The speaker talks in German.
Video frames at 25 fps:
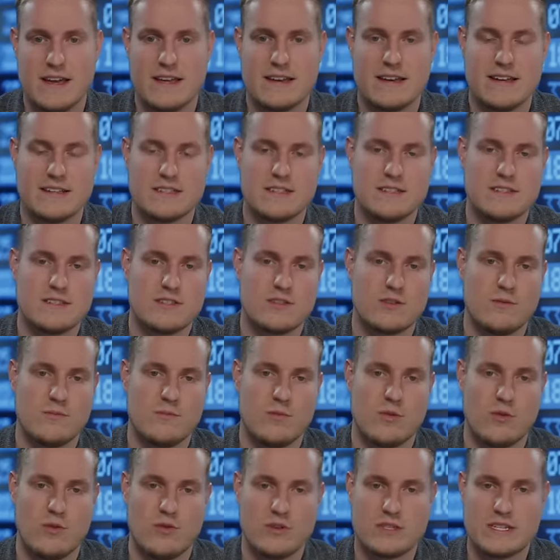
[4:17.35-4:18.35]
Das ist zum
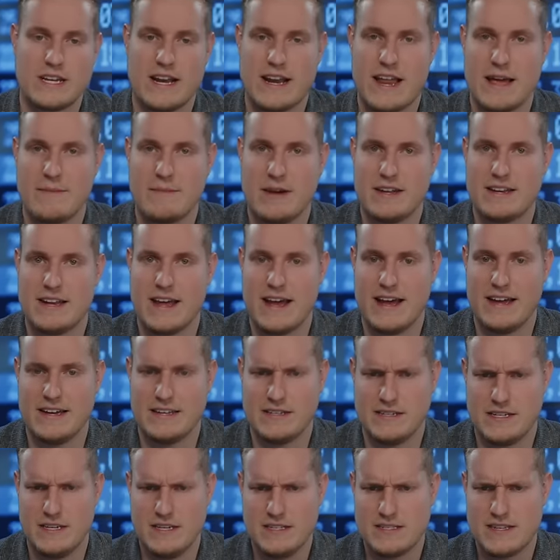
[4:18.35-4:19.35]
Großteil einmal der
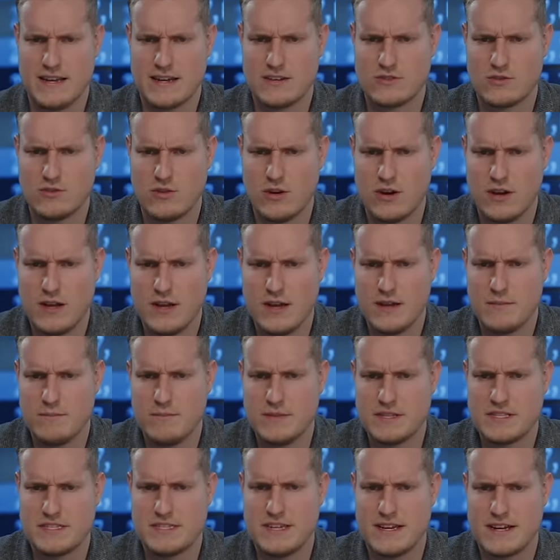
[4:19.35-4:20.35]
IT-Sektor
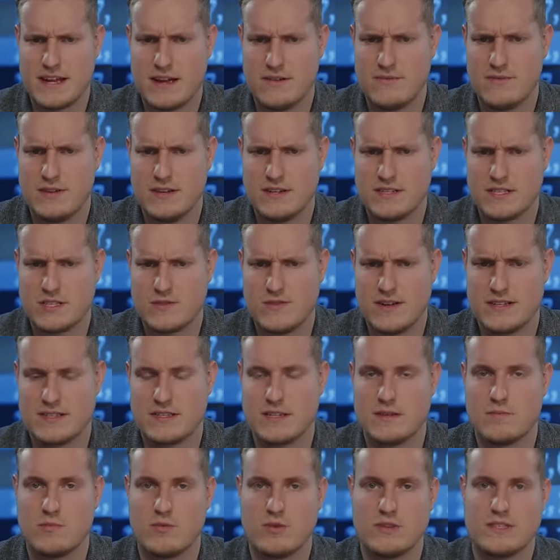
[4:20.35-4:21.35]
mit ca.
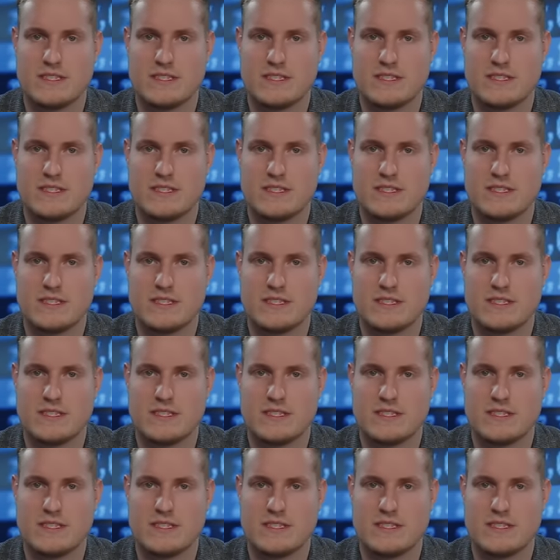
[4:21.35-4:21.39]
24